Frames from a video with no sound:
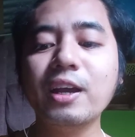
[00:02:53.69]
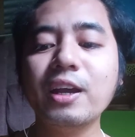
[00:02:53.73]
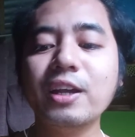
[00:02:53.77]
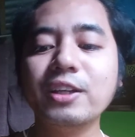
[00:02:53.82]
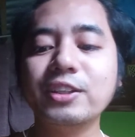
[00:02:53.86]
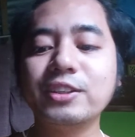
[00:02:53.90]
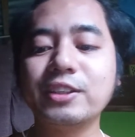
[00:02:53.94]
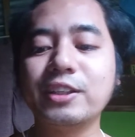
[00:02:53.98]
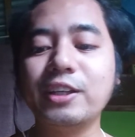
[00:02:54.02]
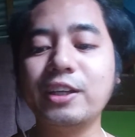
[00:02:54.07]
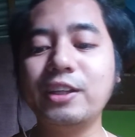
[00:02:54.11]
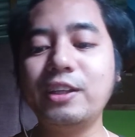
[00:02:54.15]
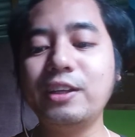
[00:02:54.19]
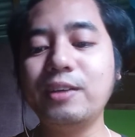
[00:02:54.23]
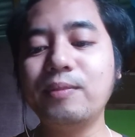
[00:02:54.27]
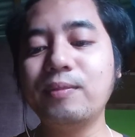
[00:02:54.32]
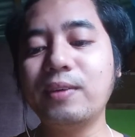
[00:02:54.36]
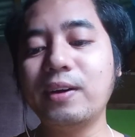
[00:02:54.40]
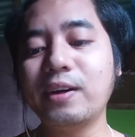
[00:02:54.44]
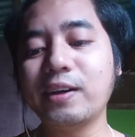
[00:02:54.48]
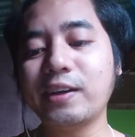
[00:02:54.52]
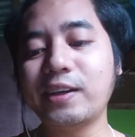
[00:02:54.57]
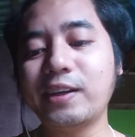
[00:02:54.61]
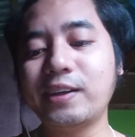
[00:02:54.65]

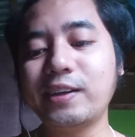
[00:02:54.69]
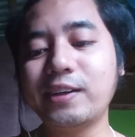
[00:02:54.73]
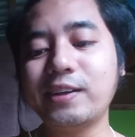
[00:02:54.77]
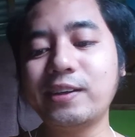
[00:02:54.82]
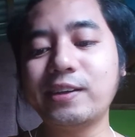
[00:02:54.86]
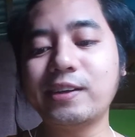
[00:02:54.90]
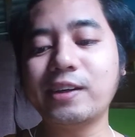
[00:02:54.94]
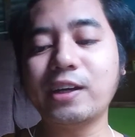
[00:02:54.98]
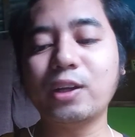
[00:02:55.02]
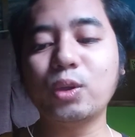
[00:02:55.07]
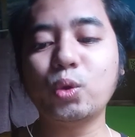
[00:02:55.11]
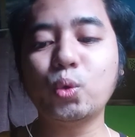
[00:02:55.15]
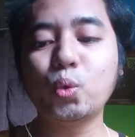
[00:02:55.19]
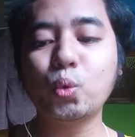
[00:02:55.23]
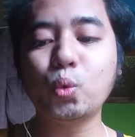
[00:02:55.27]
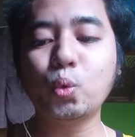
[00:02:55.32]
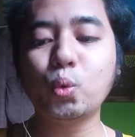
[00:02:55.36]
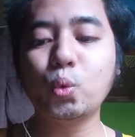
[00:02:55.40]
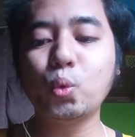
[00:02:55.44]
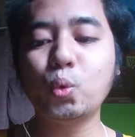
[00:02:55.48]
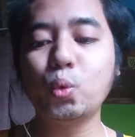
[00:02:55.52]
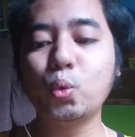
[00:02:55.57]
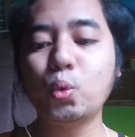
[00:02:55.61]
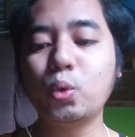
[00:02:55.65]
skidimaring
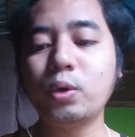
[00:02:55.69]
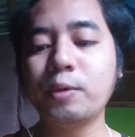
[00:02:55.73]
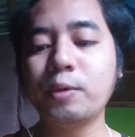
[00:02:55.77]
kadu.